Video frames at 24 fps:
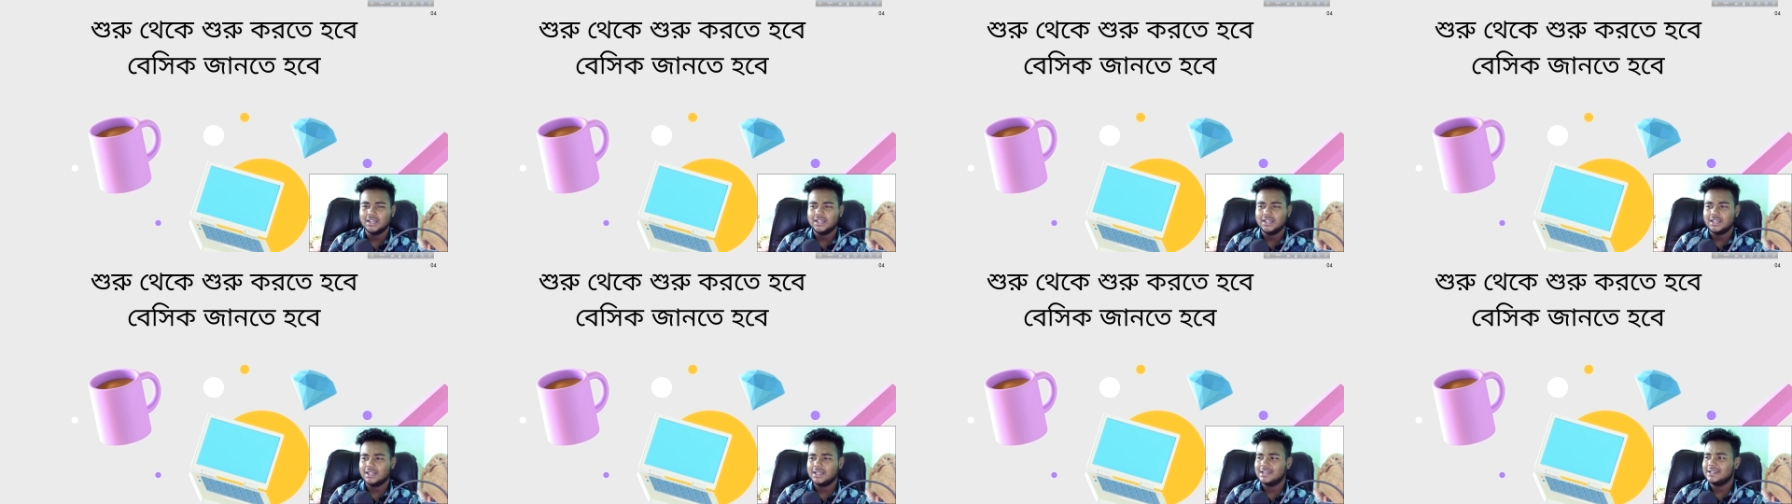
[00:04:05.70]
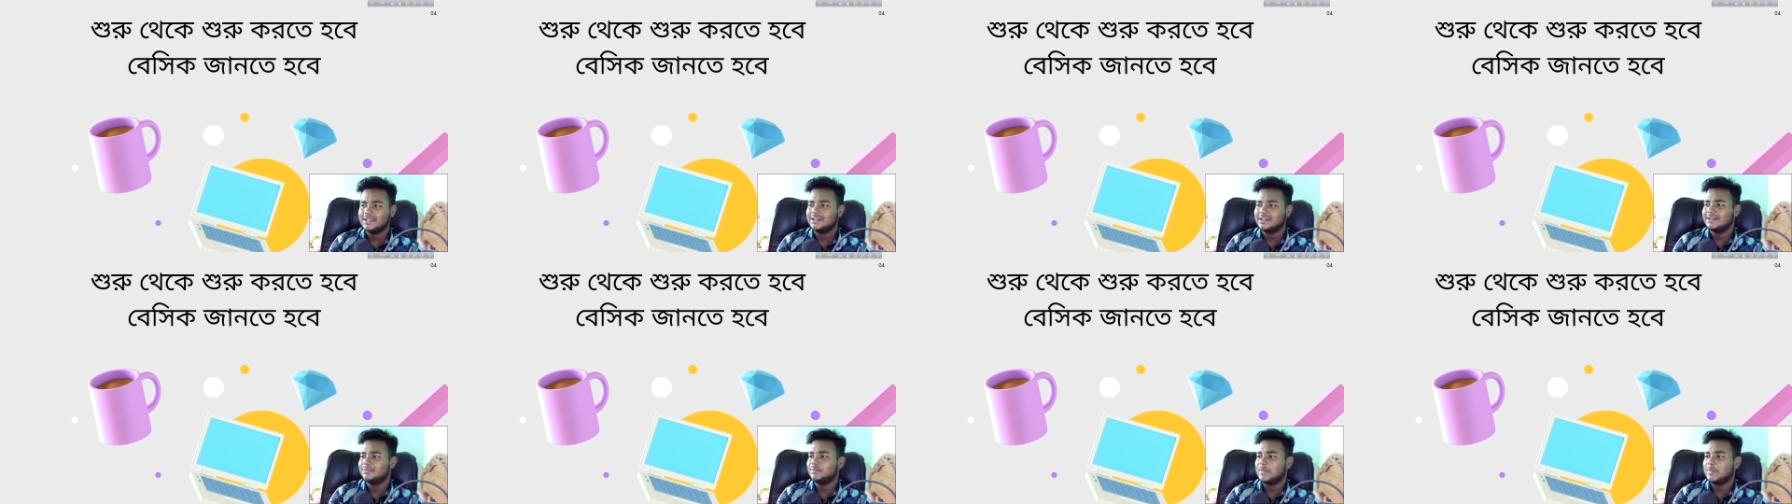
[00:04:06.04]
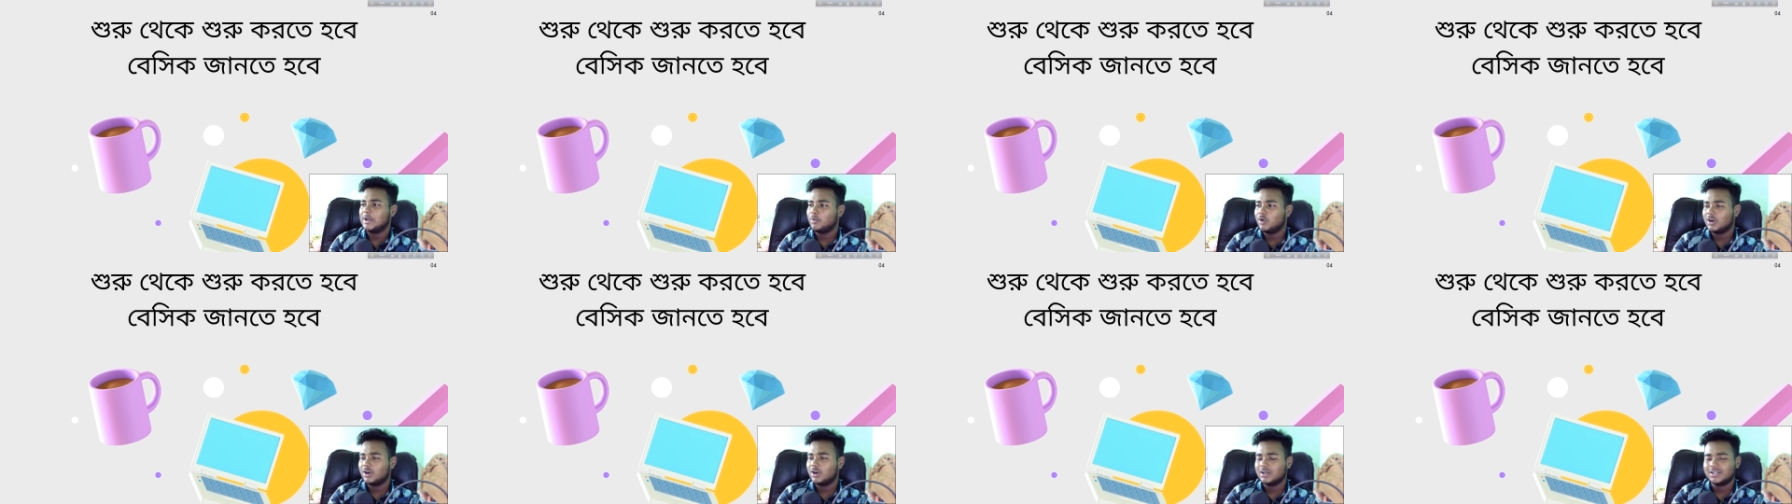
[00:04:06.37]
এর
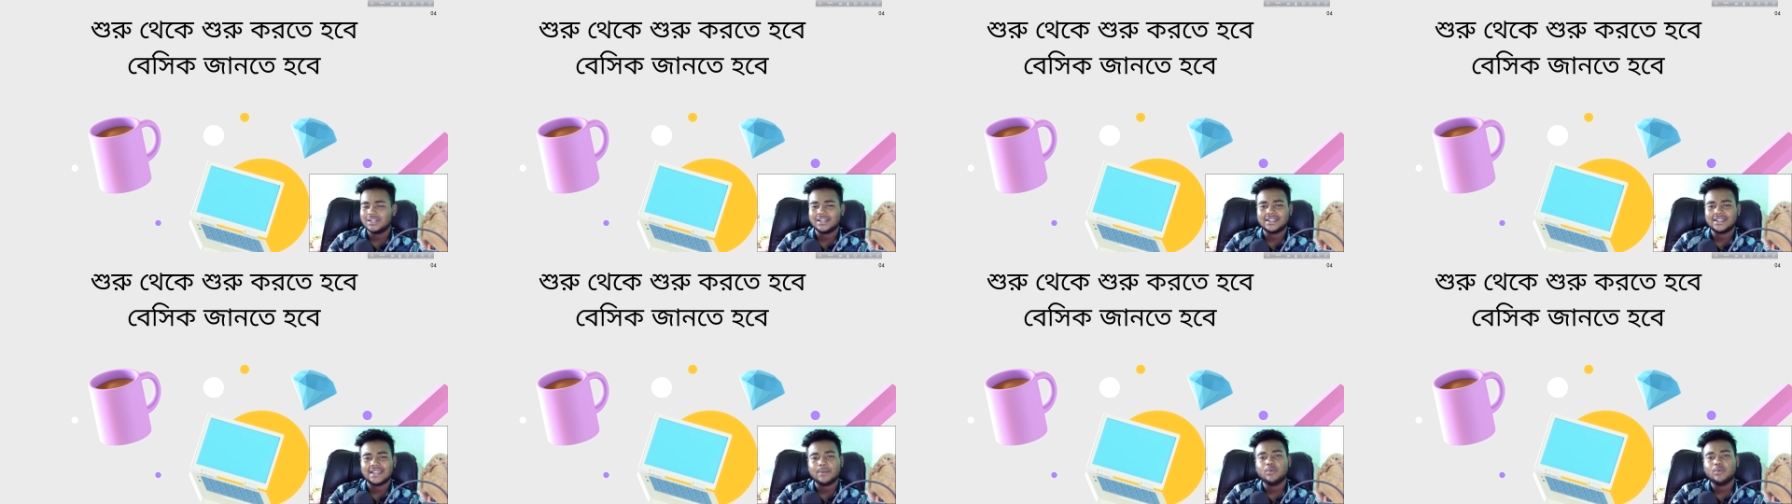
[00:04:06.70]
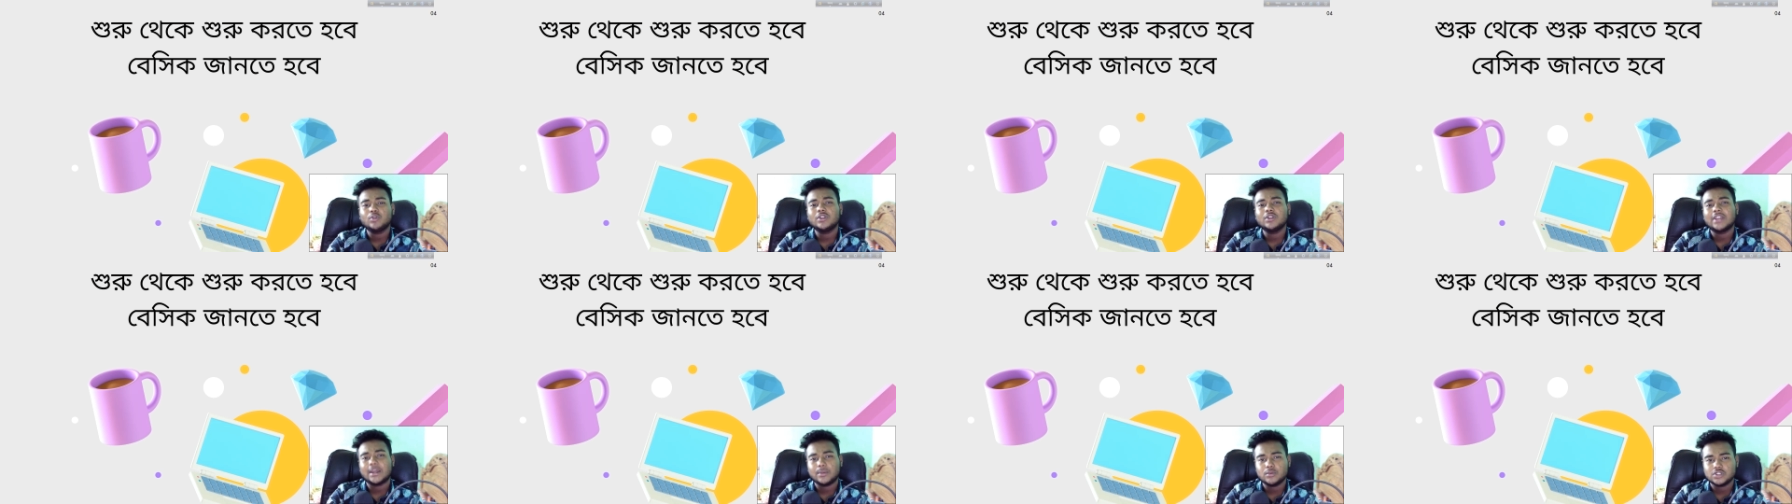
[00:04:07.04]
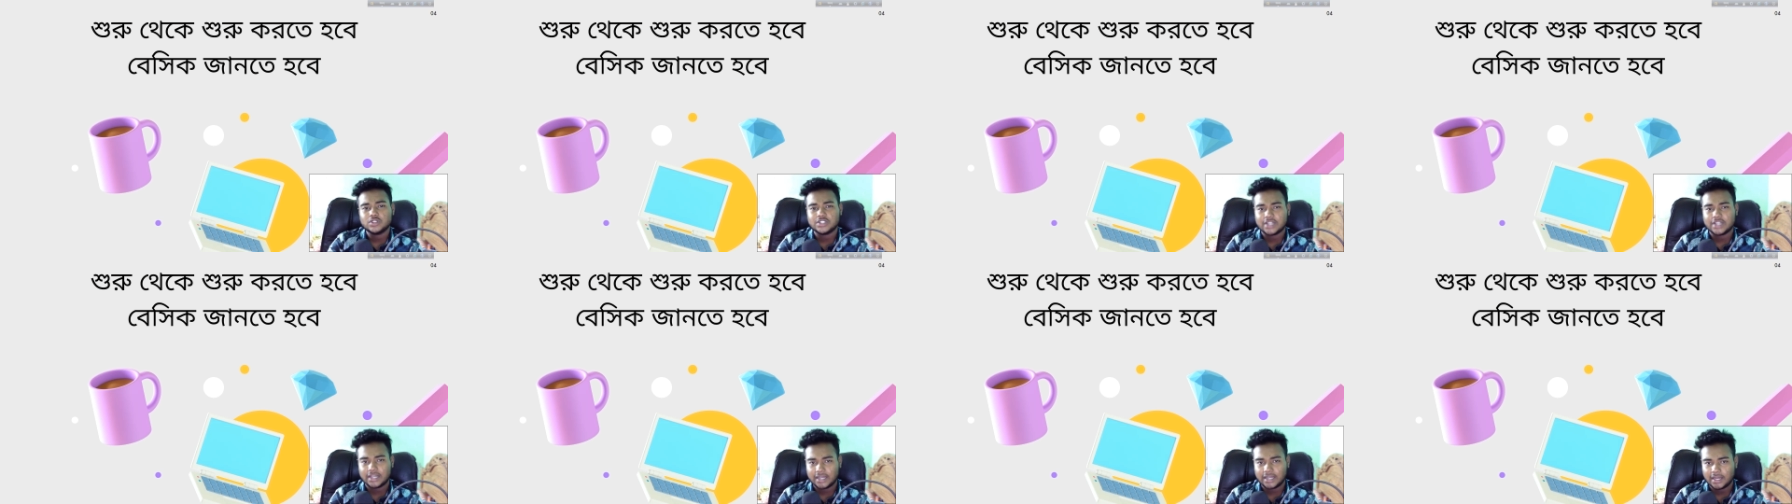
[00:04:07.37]
ব্যবহারটা কেমন কেমন
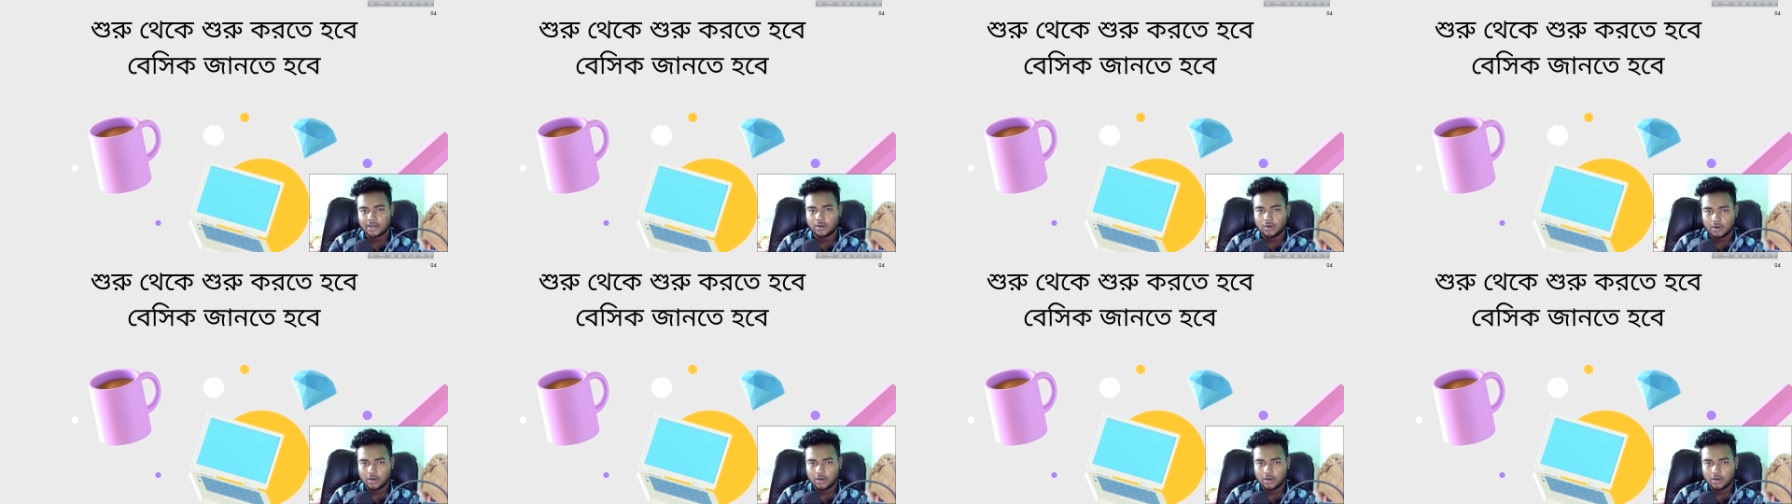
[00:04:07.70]
জায়গায়